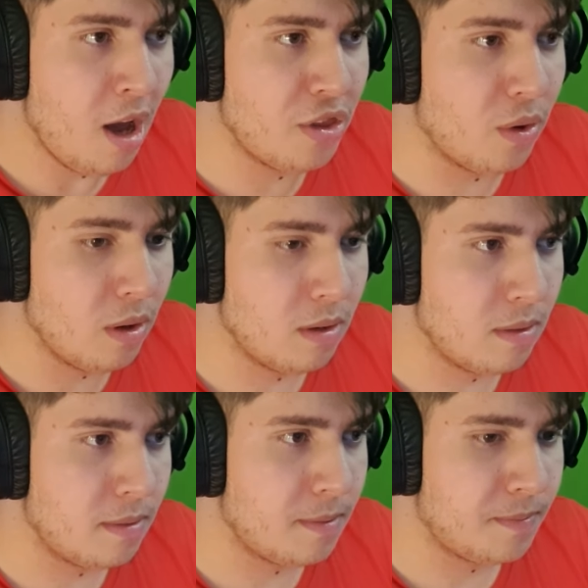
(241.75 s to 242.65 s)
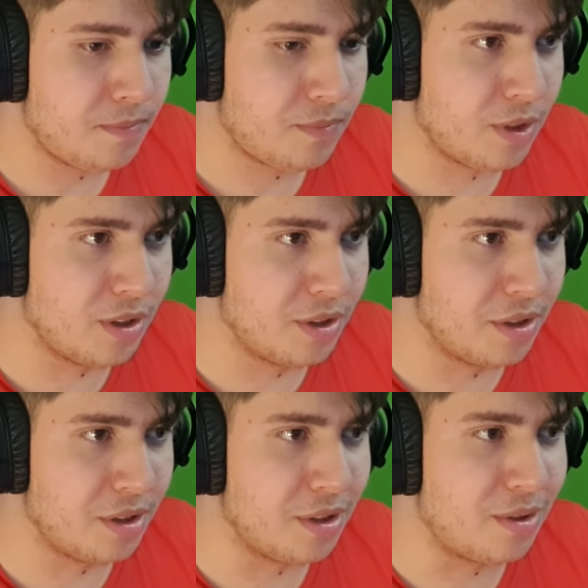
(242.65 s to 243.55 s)
non, non, non,
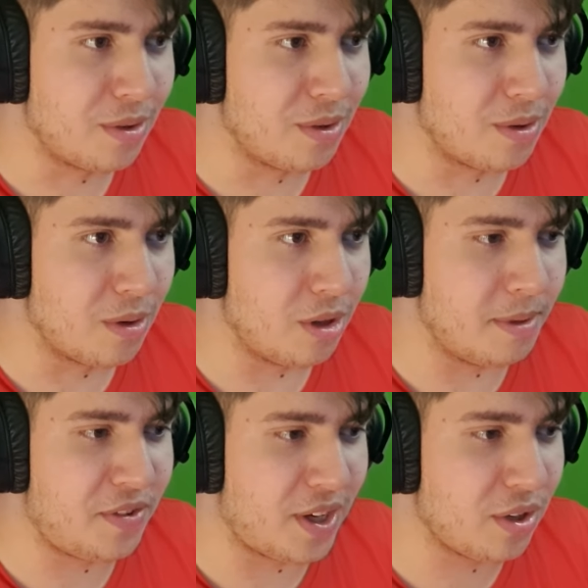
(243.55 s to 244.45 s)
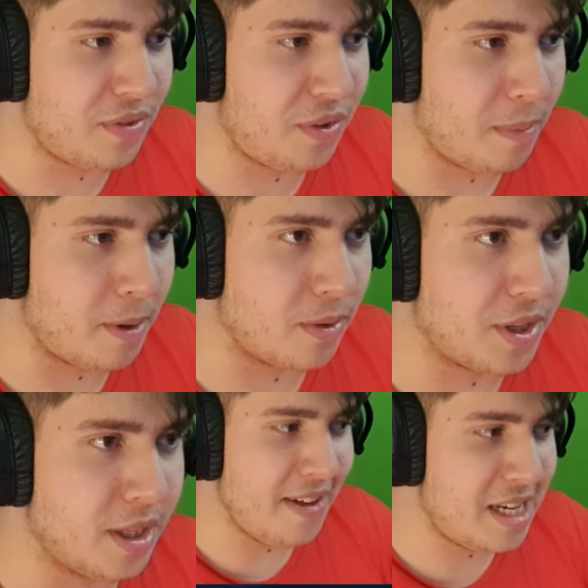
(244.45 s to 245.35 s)
non, non, non, cours, cours, cours. Non, mais je fais que de fuir par contre.
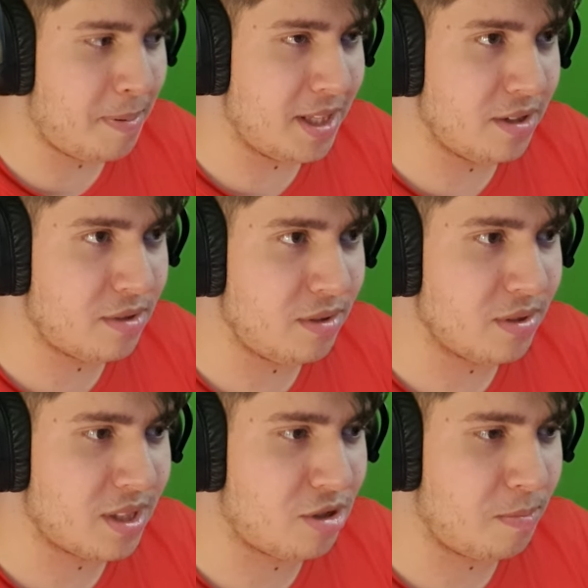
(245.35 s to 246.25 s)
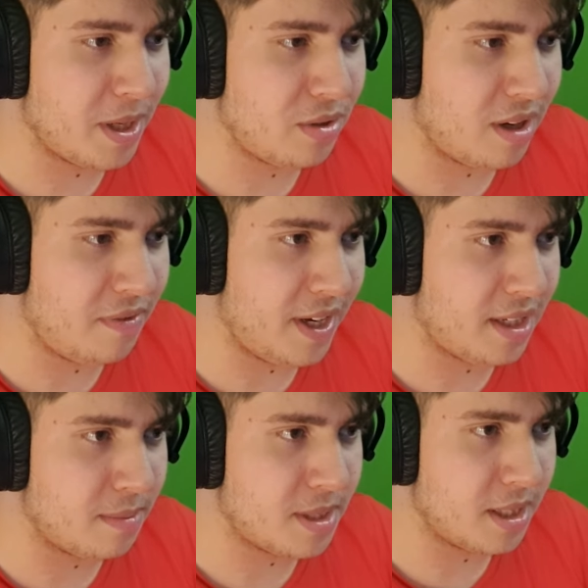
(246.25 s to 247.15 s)
En fait, y a pas de solution, c'est super dur à fight
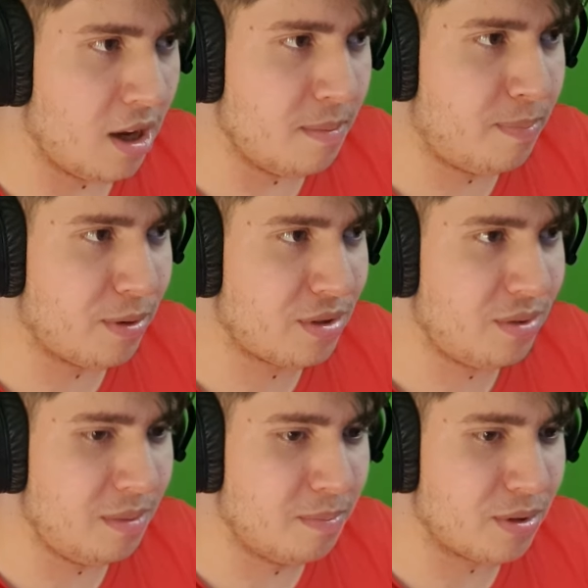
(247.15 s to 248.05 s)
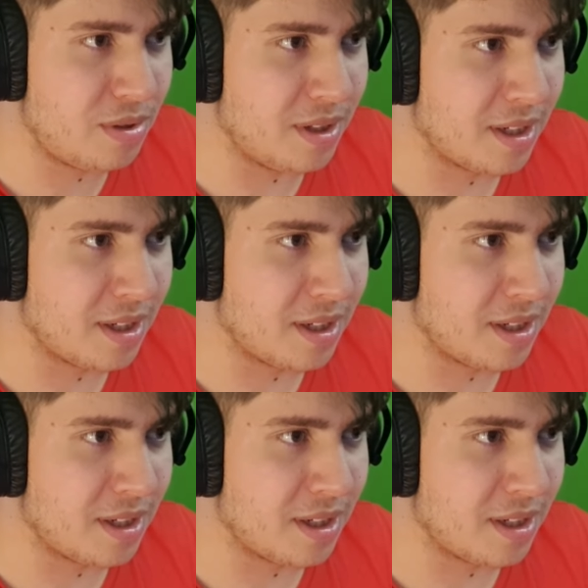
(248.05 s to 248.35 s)
comme ça. Ah, il me poursuit, il me poursuit.